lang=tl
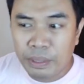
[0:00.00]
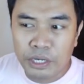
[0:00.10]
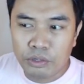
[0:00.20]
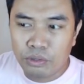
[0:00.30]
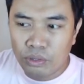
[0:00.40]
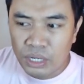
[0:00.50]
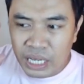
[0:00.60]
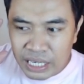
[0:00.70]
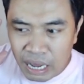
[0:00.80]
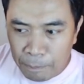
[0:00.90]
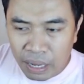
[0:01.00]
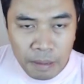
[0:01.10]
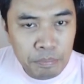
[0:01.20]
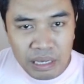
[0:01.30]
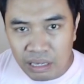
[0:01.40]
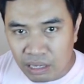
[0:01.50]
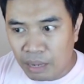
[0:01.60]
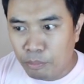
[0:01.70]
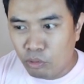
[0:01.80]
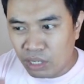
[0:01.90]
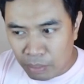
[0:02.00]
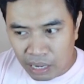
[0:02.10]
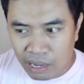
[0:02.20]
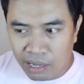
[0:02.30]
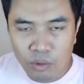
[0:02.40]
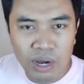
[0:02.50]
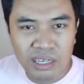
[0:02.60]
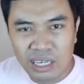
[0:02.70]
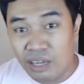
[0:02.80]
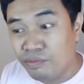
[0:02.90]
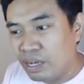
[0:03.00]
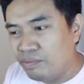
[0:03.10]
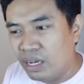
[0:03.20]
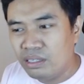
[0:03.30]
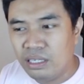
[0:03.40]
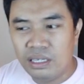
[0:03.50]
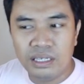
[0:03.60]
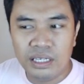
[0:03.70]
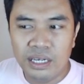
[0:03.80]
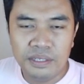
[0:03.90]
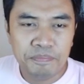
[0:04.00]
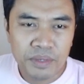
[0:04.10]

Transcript: Pero napakabihira po ng makakagawa ng F5 idea na yan.